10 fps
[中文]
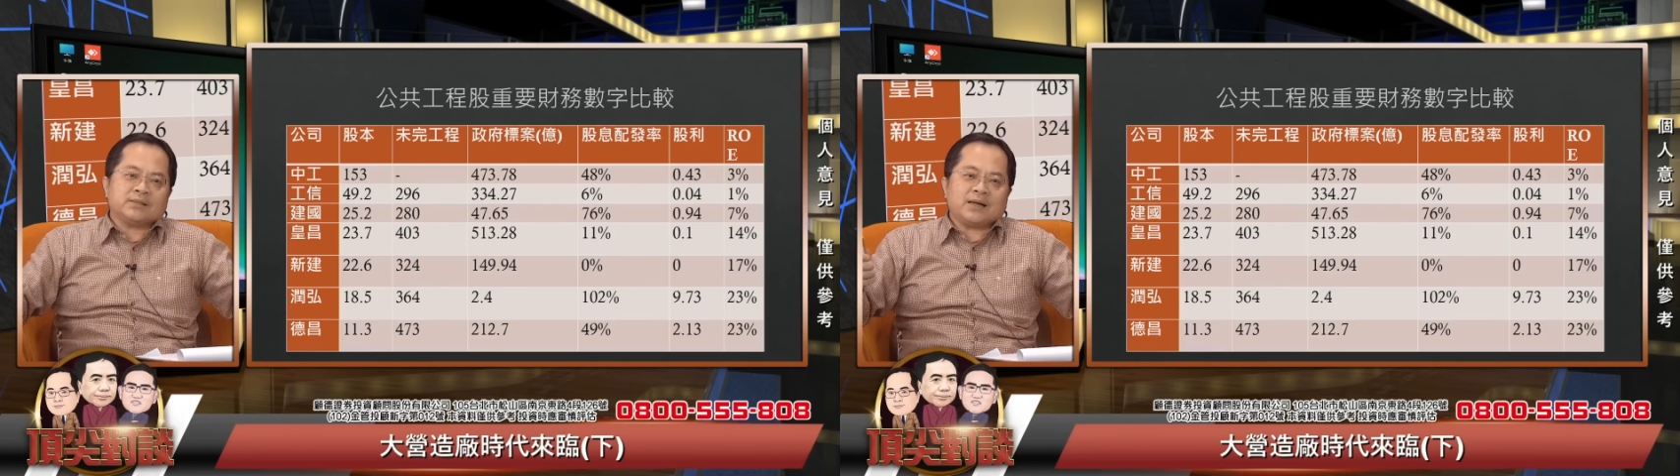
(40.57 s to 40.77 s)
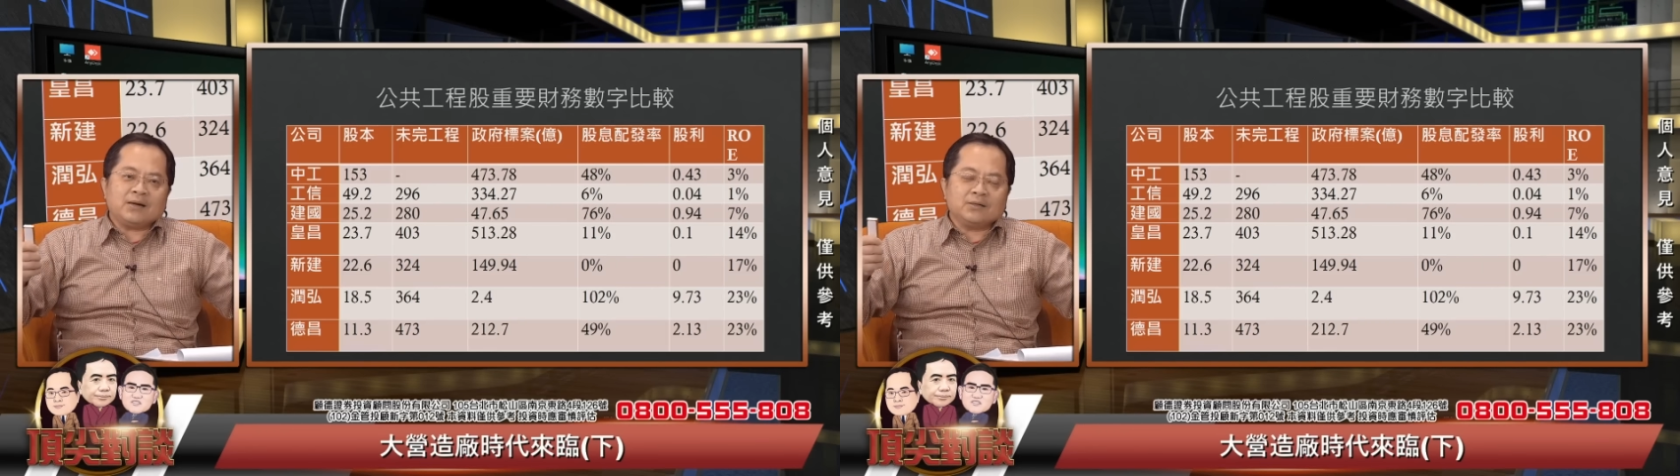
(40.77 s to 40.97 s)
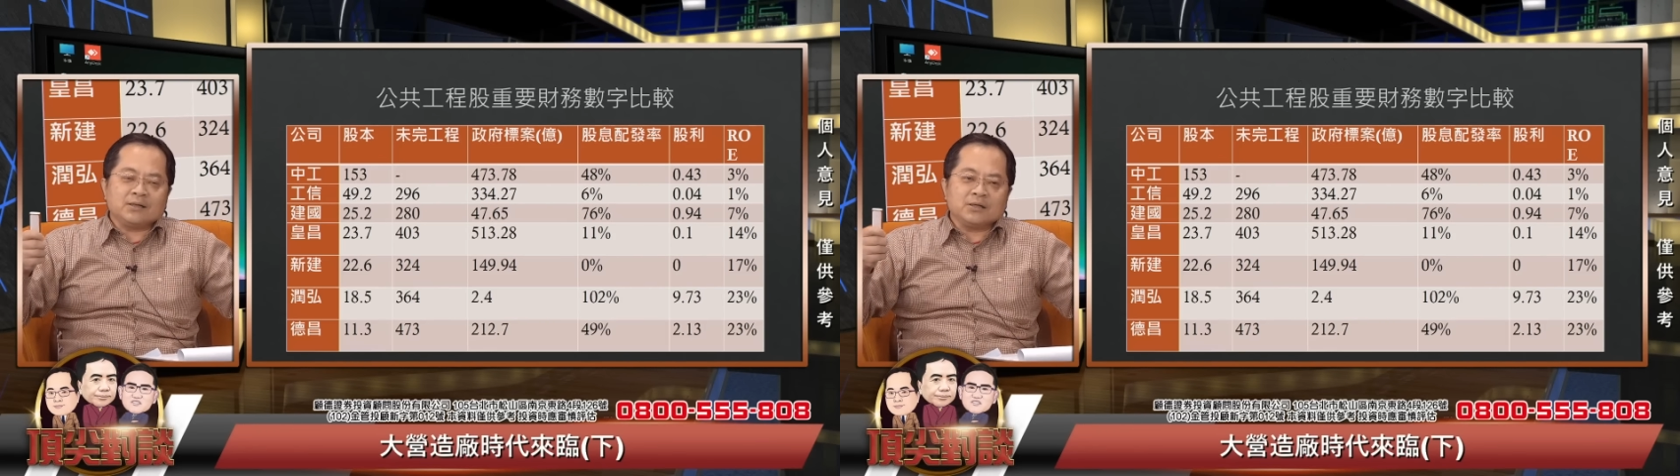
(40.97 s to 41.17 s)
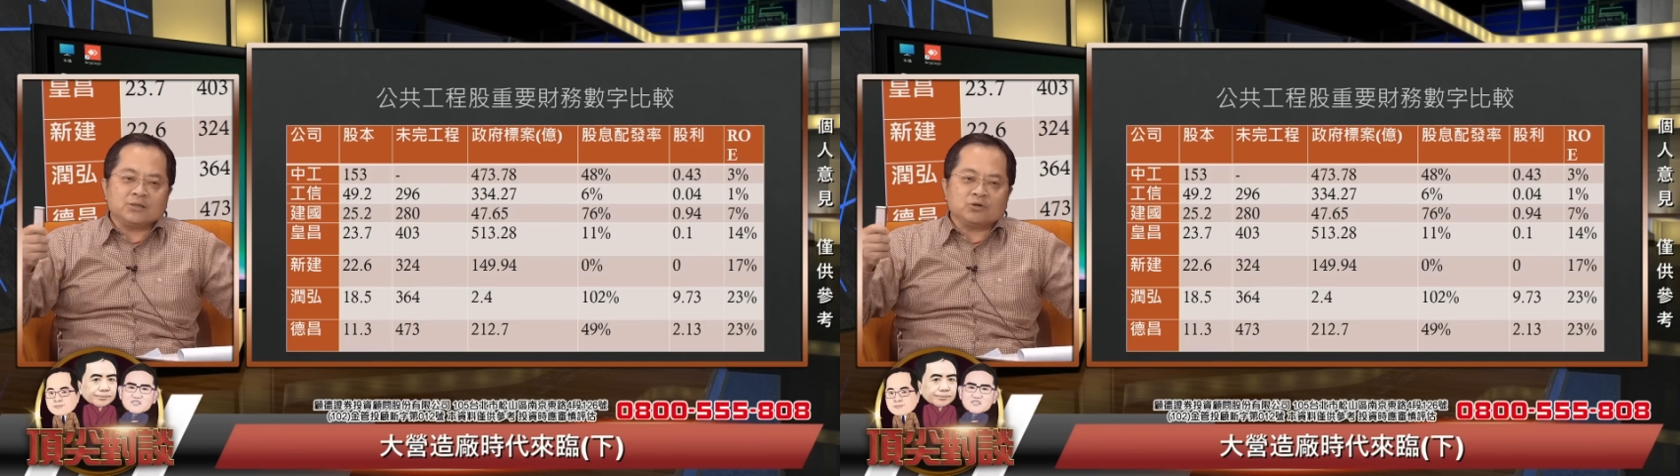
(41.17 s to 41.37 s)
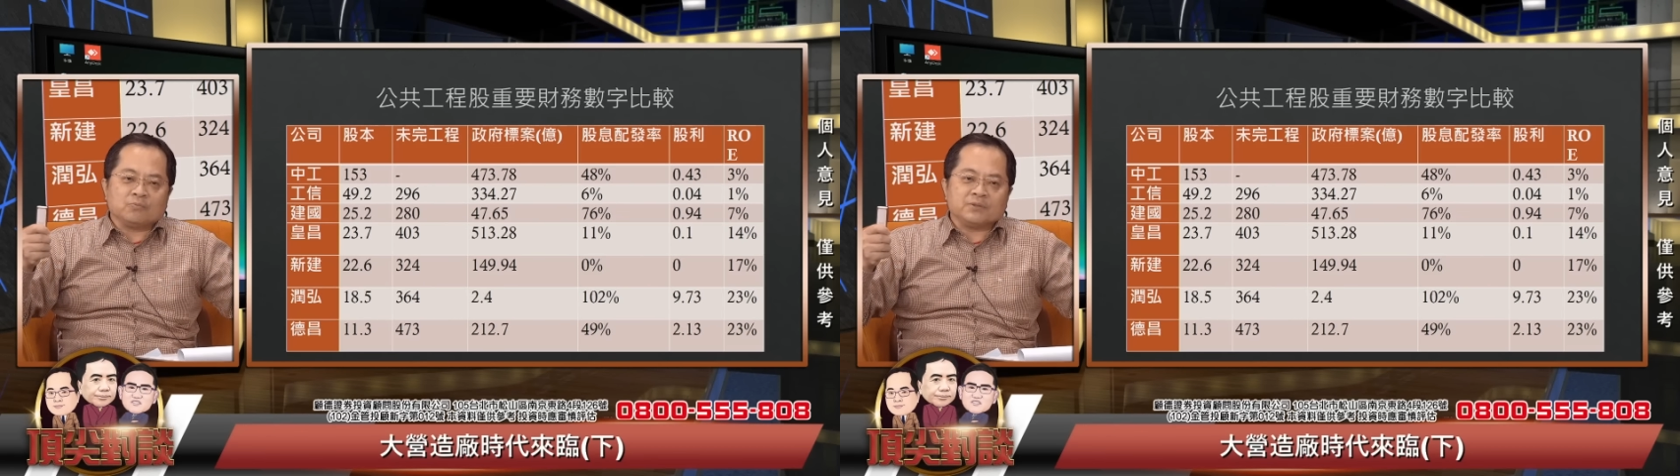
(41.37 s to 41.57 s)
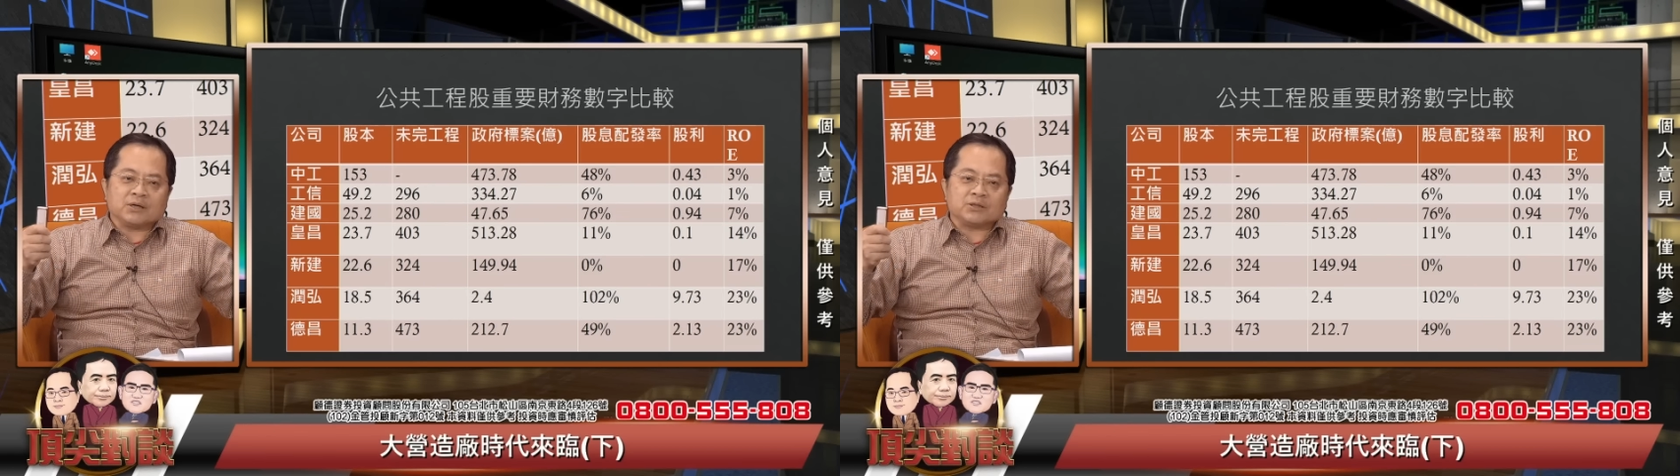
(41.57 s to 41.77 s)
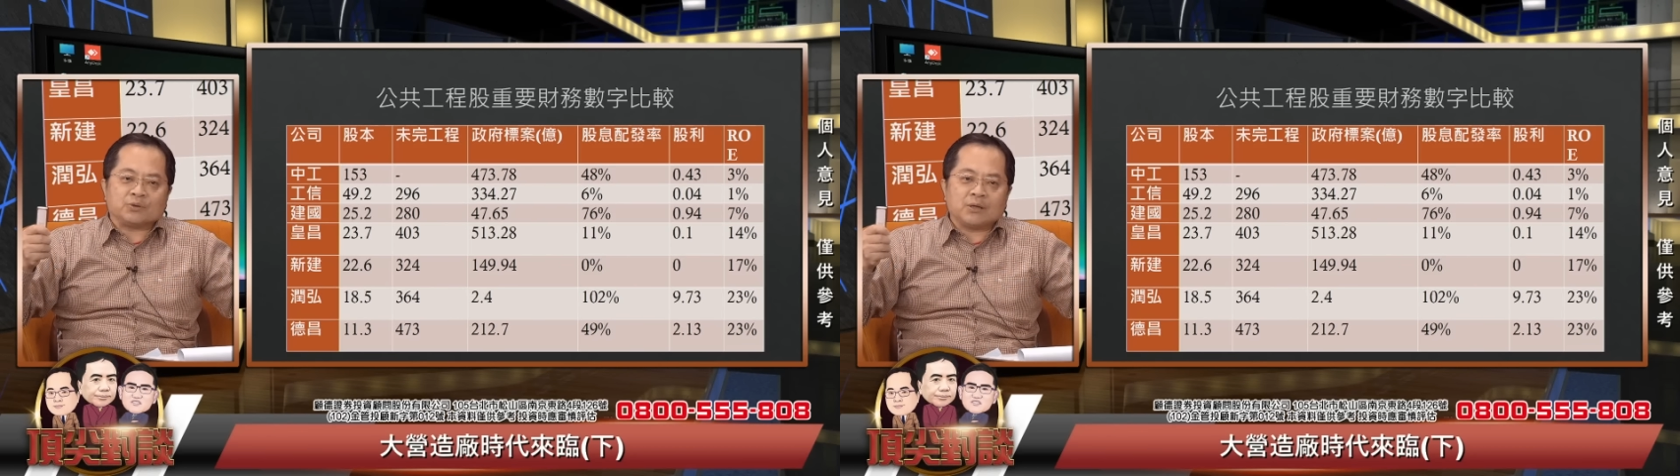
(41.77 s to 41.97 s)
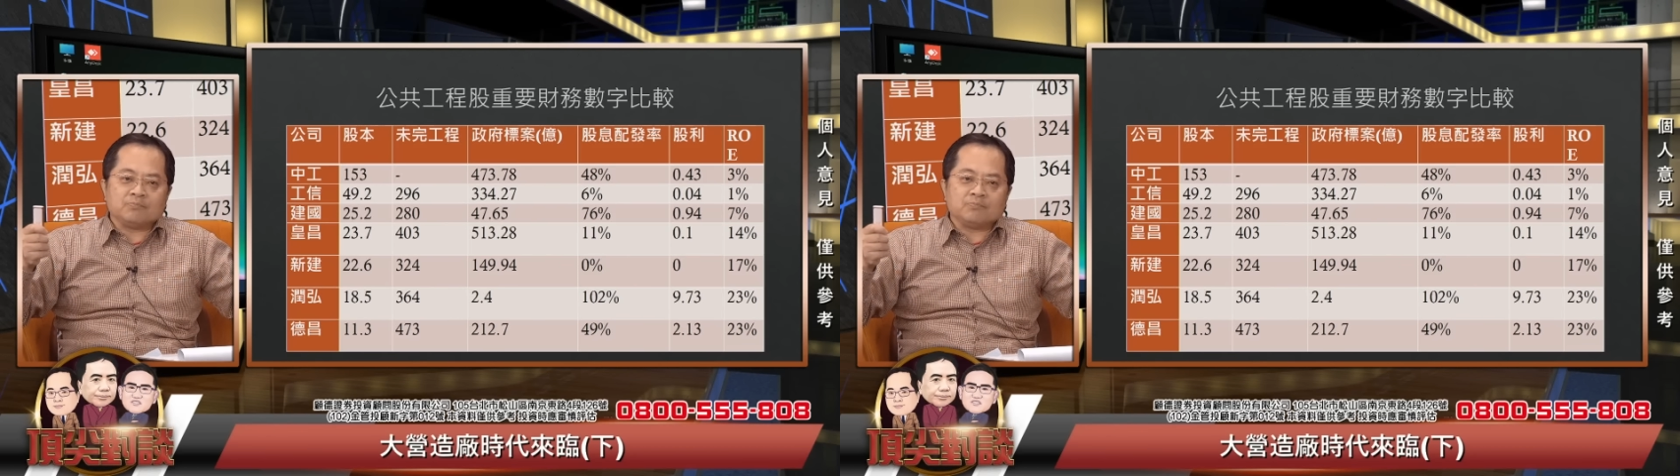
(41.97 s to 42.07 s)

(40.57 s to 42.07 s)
然呢，这种比较喜欢